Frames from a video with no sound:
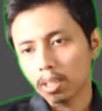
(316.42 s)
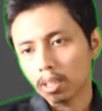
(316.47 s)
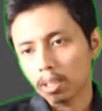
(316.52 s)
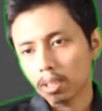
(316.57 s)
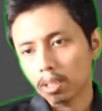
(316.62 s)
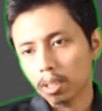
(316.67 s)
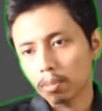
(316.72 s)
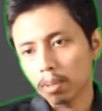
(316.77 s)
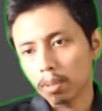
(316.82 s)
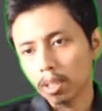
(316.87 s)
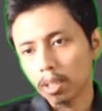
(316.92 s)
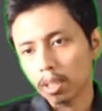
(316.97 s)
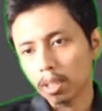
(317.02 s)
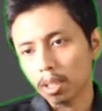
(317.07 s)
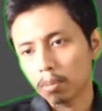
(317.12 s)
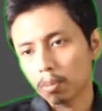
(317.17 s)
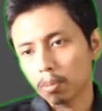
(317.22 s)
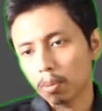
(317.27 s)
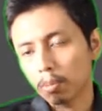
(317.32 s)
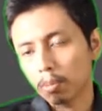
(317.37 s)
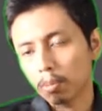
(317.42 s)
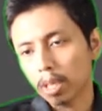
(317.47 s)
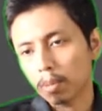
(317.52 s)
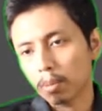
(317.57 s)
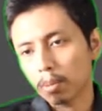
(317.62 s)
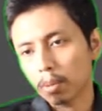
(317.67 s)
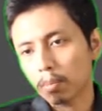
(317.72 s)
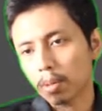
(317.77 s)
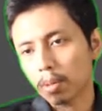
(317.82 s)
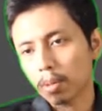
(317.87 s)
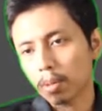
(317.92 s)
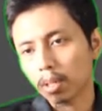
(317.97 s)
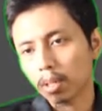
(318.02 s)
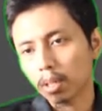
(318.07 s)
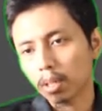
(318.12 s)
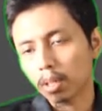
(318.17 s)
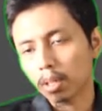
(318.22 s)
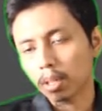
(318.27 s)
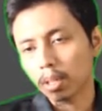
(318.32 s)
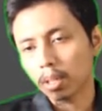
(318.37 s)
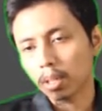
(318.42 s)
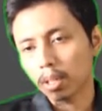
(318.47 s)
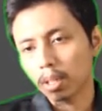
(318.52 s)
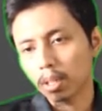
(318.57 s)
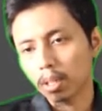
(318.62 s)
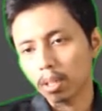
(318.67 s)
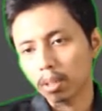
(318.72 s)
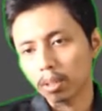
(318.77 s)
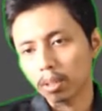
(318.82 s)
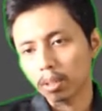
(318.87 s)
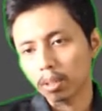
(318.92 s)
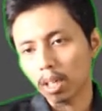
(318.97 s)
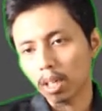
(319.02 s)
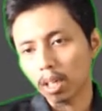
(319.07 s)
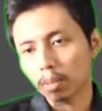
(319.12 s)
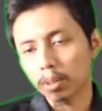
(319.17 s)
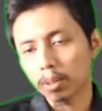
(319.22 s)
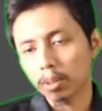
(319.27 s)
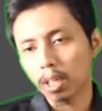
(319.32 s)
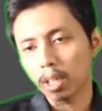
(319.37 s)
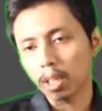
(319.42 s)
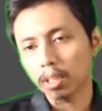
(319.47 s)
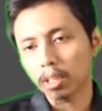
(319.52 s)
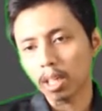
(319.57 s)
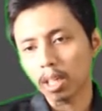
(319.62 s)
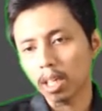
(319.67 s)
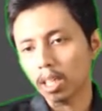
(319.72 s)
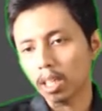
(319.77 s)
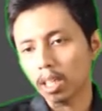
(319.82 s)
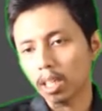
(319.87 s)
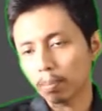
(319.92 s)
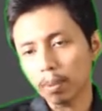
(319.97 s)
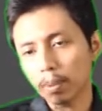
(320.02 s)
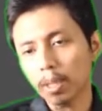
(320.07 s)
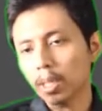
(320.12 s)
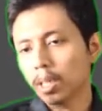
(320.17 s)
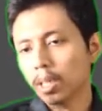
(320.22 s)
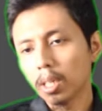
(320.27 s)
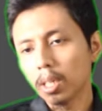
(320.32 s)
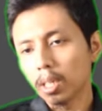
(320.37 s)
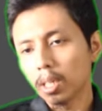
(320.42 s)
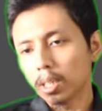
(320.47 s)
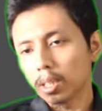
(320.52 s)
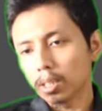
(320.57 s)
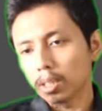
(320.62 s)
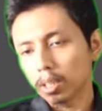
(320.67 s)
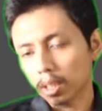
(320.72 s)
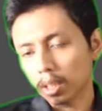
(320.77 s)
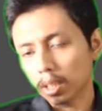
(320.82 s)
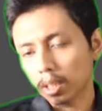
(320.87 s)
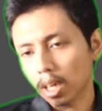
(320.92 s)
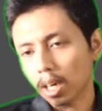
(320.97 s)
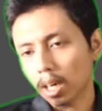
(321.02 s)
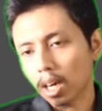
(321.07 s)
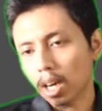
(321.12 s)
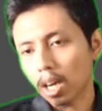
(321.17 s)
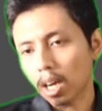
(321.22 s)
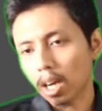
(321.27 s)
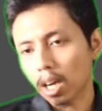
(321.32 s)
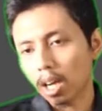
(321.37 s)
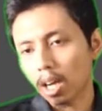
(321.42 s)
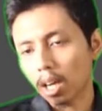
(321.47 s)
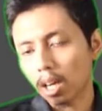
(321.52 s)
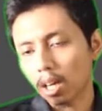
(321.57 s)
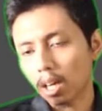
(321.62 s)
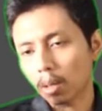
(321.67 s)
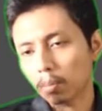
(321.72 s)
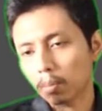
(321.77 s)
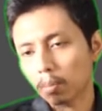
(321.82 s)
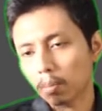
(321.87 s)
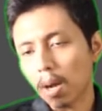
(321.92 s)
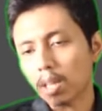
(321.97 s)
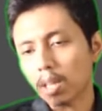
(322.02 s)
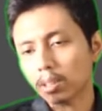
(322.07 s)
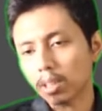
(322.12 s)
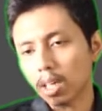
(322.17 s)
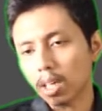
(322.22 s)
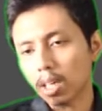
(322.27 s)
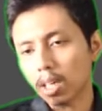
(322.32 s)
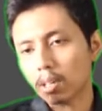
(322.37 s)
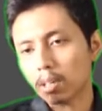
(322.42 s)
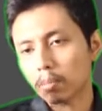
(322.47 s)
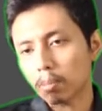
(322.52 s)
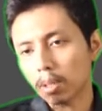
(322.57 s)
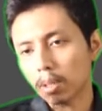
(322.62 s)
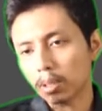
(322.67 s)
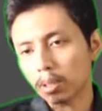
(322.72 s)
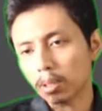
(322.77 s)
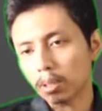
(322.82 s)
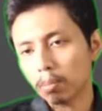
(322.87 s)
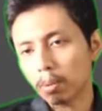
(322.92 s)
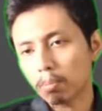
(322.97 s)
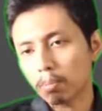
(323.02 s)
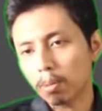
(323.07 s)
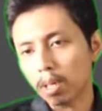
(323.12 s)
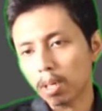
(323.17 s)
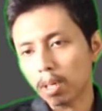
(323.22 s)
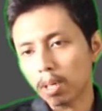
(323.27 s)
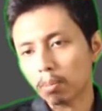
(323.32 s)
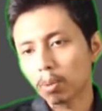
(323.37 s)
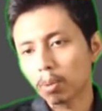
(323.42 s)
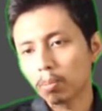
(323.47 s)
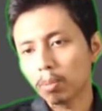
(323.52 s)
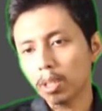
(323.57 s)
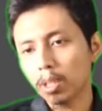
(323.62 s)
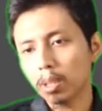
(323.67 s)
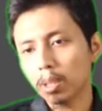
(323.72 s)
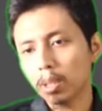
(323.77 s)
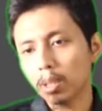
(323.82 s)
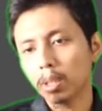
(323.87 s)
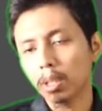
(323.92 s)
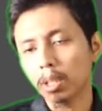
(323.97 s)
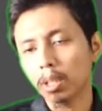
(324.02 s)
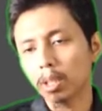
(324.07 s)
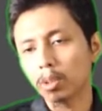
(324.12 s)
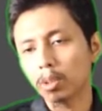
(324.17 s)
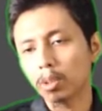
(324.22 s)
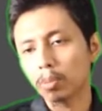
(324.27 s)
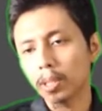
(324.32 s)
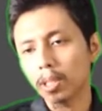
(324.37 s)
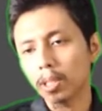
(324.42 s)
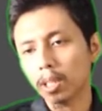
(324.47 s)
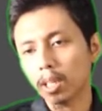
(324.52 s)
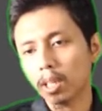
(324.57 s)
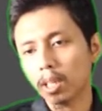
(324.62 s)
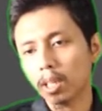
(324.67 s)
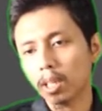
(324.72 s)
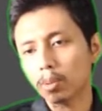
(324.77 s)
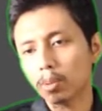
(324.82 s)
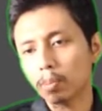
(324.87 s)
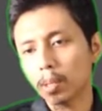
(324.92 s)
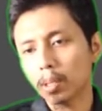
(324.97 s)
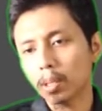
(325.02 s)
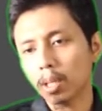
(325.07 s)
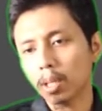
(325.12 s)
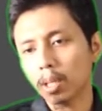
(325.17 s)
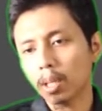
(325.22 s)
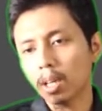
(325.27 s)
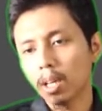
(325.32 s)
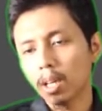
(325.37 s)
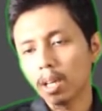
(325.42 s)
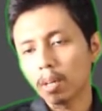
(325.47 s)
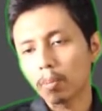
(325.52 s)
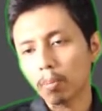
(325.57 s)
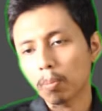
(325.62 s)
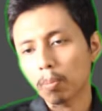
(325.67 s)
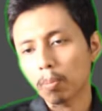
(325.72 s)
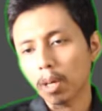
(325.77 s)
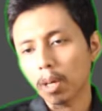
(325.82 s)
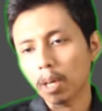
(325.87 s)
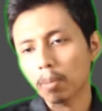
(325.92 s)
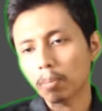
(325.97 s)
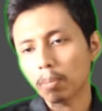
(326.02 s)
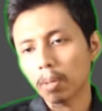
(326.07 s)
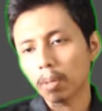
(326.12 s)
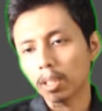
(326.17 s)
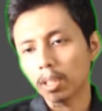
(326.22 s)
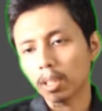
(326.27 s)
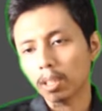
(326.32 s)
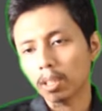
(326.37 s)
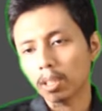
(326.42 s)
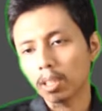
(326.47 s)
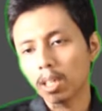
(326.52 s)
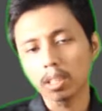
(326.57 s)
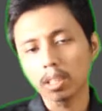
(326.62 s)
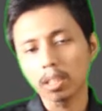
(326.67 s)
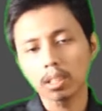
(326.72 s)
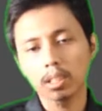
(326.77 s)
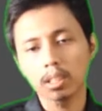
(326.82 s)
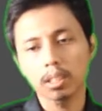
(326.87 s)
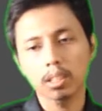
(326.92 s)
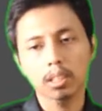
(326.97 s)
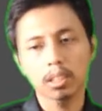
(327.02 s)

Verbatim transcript: dibandingkan bumi ya memang uh, sangat besar sekali tapi secara massa masih lebih berat bumi dibandingkan Jupiter karena Jupiter merupakan planet gas.